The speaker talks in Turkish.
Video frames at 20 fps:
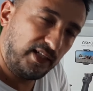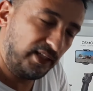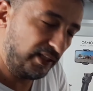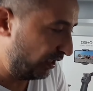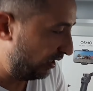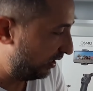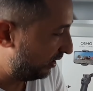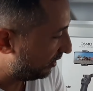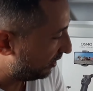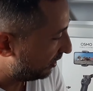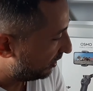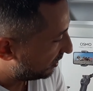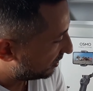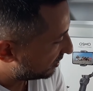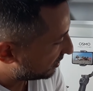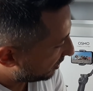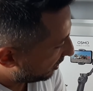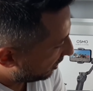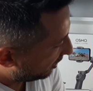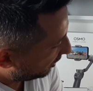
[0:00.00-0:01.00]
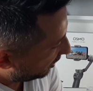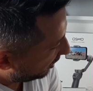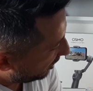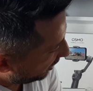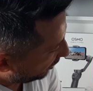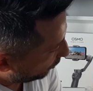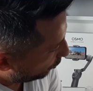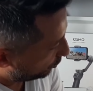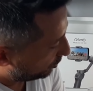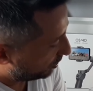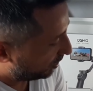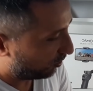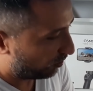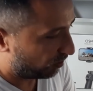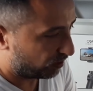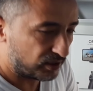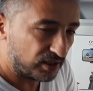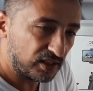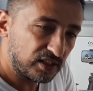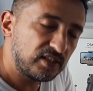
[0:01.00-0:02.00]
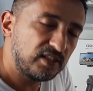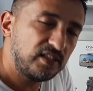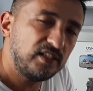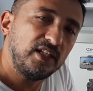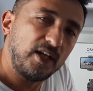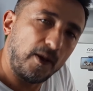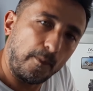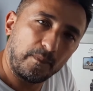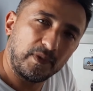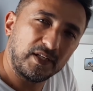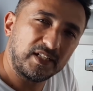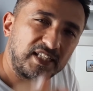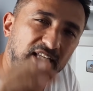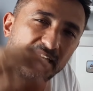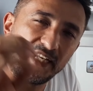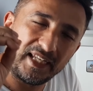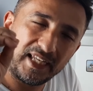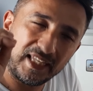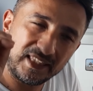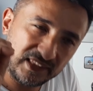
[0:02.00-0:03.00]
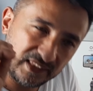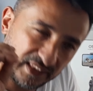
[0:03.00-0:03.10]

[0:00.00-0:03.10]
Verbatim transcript: ilgili saniyeler gösteriyor Sizin yapmanız gereken